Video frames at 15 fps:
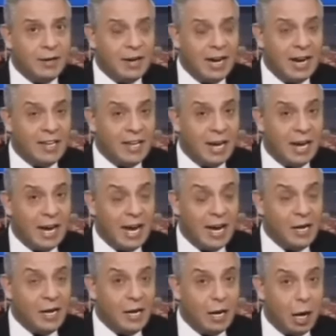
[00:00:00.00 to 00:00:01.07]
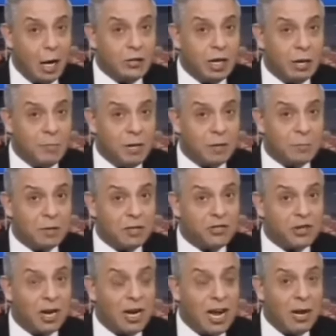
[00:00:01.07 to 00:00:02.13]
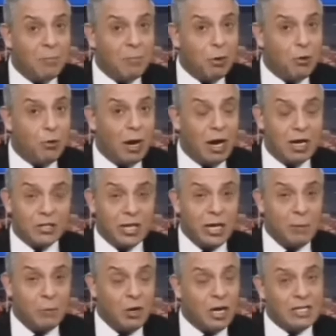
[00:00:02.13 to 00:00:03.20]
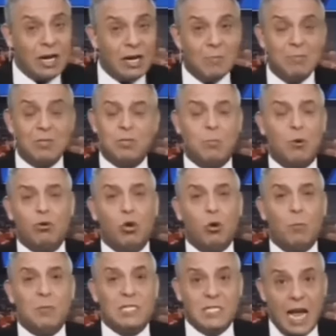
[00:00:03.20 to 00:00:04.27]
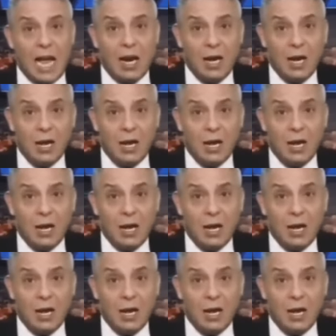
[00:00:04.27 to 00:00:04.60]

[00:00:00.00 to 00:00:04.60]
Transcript: هذه اهالي اكتر من 14 لاعب اوعى عشان كده بقول لك ده مش موضوع بالسهل